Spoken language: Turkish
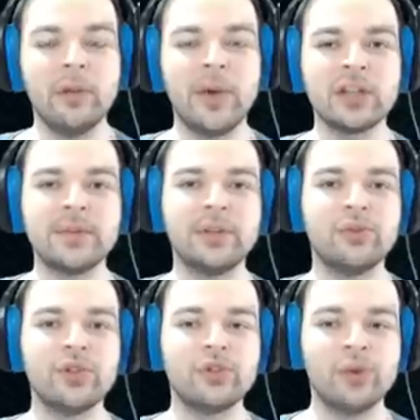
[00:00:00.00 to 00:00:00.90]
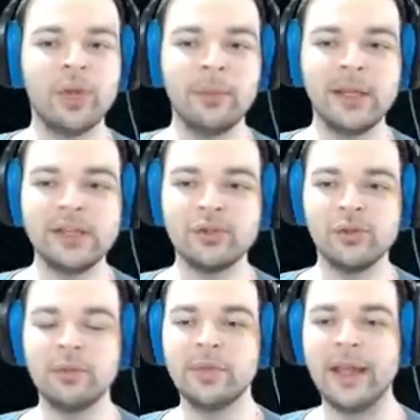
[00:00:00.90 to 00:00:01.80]
başlamadan önce söylemek
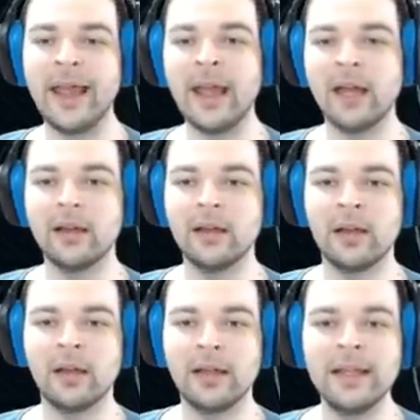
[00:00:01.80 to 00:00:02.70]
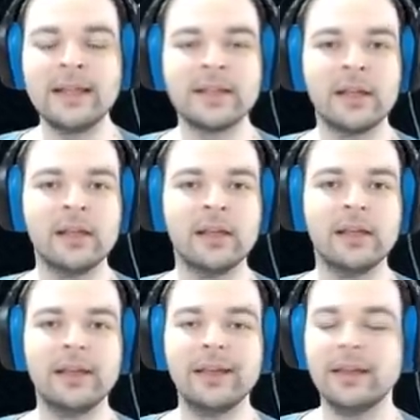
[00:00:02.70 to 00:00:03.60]
istiyorum ki eğer e, ilk sayıyı
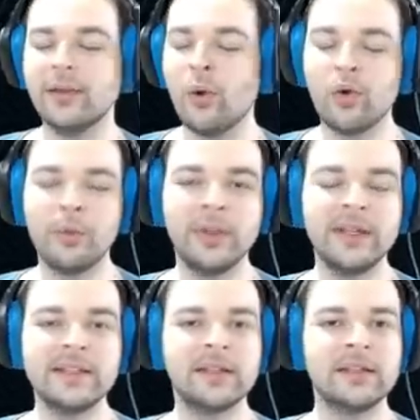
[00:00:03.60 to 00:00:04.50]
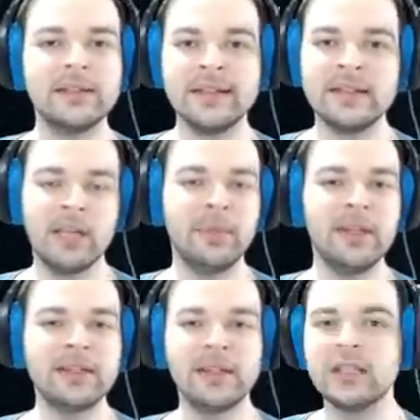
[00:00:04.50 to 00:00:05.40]
okumadıysanız,
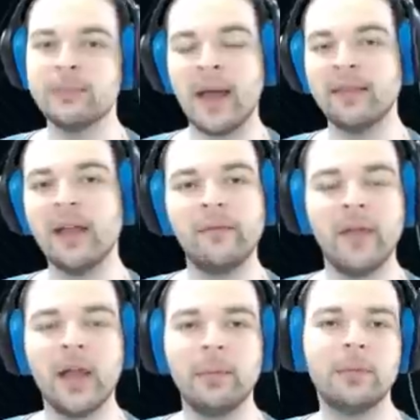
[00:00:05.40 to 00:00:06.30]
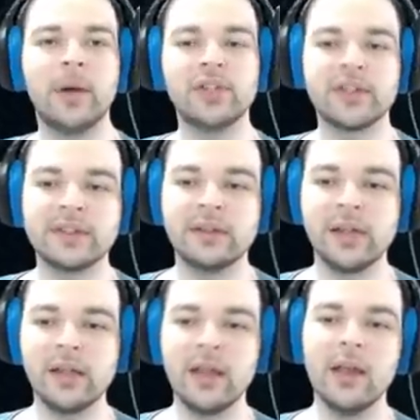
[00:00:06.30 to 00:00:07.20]
izlemediyseniz benden veya bir
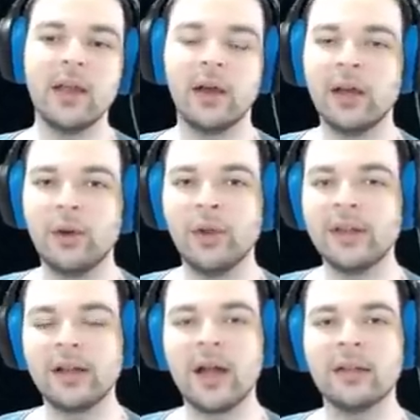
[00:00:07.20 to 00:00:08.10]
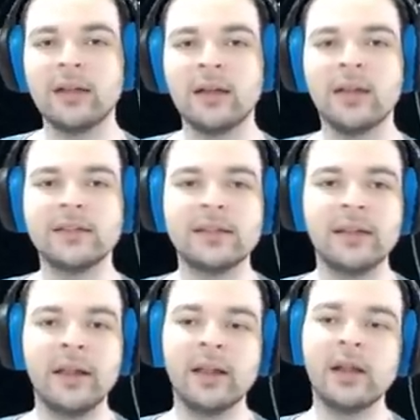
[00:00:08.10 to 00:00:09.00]
başkasından e, ona da kartlardan
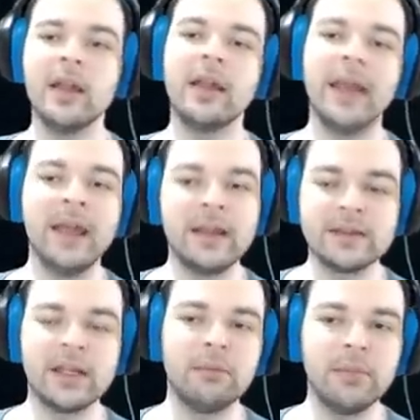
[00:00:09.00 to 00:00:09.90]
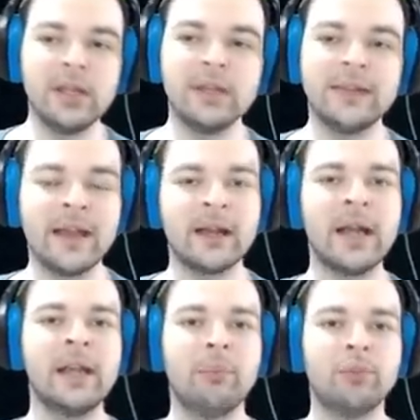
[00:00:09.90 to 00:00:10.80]
tıklayarak en azından bir
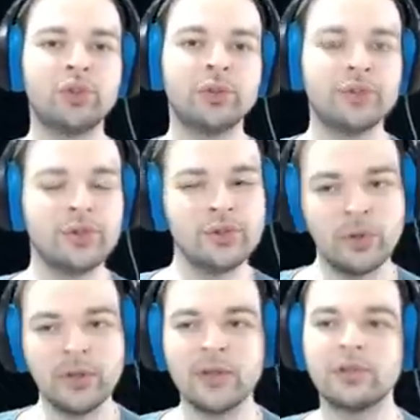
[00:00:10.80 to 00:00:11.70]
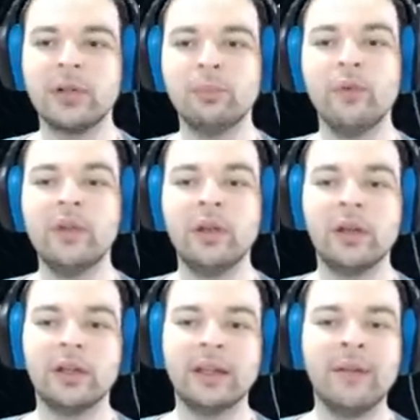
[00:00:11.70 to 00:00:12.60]
tekrar yapmış olursunuz. Ondan sonra bu
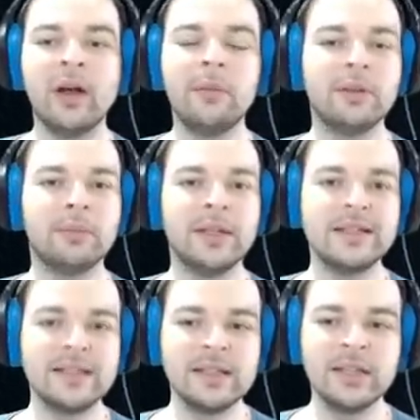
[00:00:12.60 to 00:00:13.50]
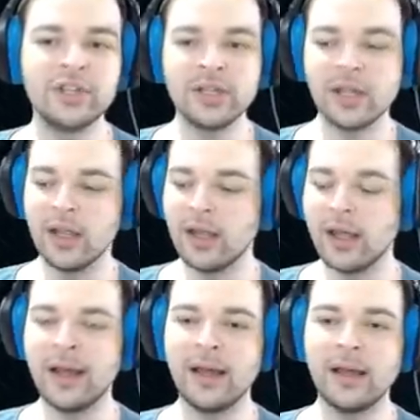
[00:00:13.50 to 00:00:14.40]
videoya devam etmeniz sizin için
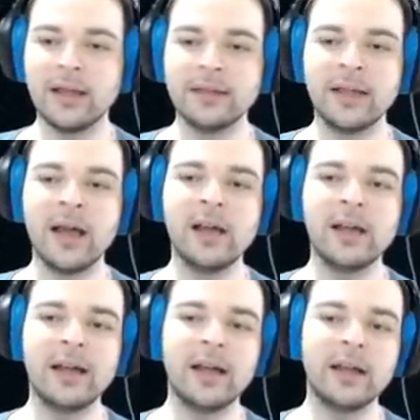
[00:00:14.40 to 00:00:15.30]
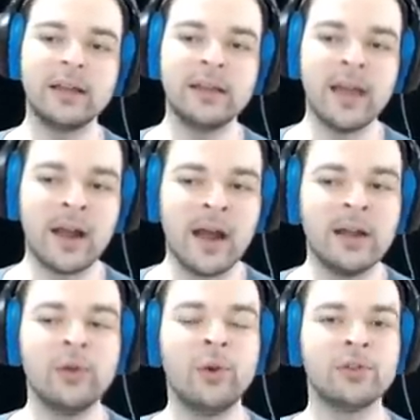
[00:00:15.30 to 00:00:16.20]
e, daha
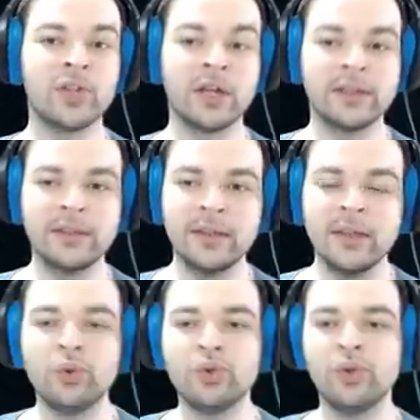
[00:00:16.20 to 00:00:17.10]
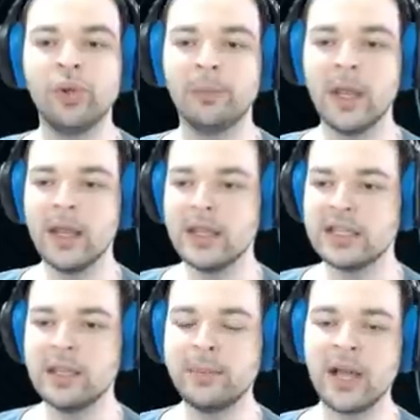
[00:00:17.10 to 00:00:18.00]
yararlı olacaktır diye düşünüyorum.
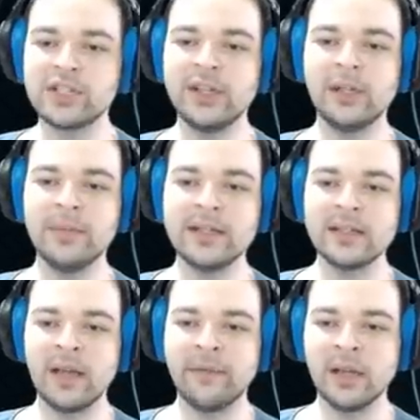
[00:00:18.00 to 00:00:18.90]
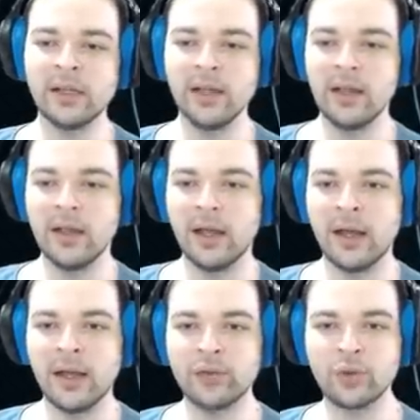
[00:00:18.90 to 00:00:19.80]
Şimdi başlayalım ilk sayfadan.
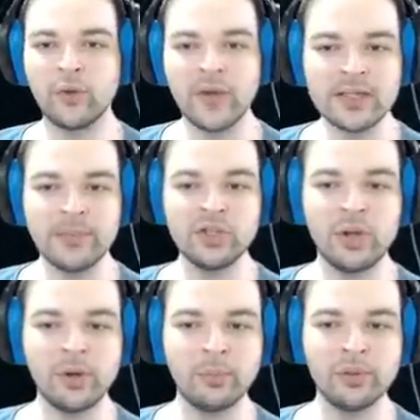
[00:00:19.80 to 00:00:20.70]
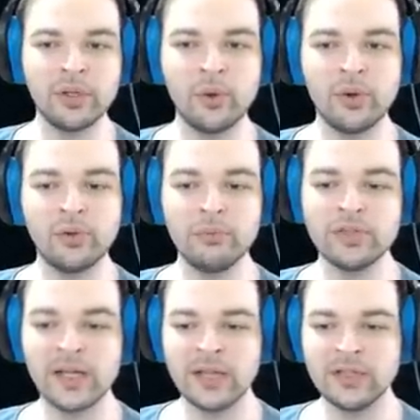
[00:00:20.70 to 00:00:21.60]
çok fazla bir şey yok burada.
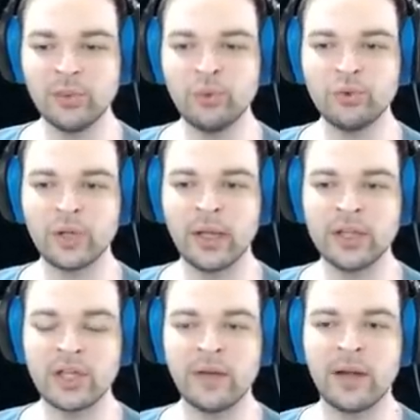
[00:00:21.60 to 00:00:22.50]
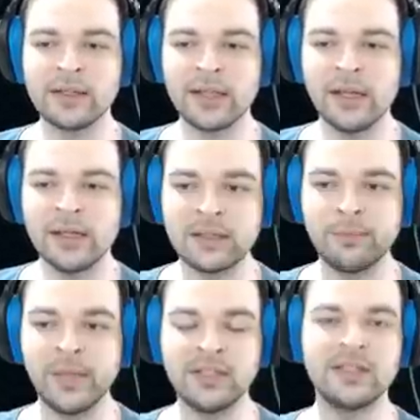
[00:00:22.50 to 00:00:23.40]
Gördüğümüz sadece 3 tane şey var. Silas'ın
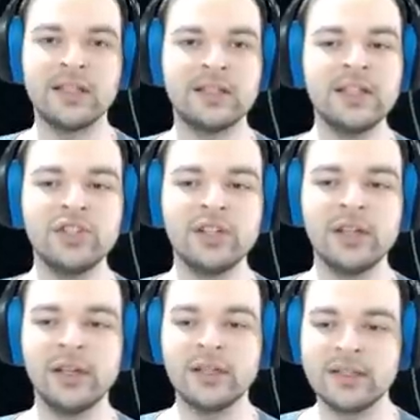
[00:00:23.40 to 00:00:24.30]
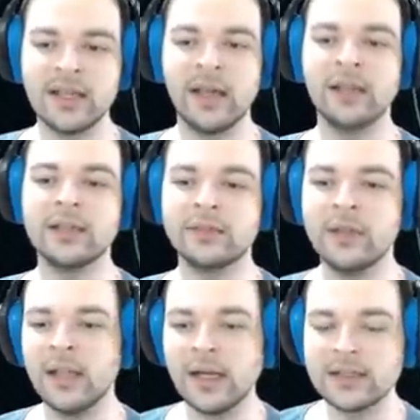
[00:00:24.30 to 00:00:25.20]
Petiset zincirleri, Silas ve
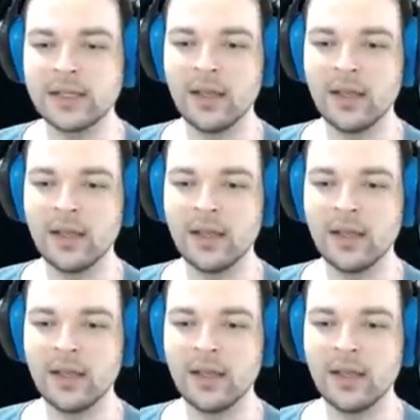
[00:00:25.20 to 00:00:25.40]
Lux.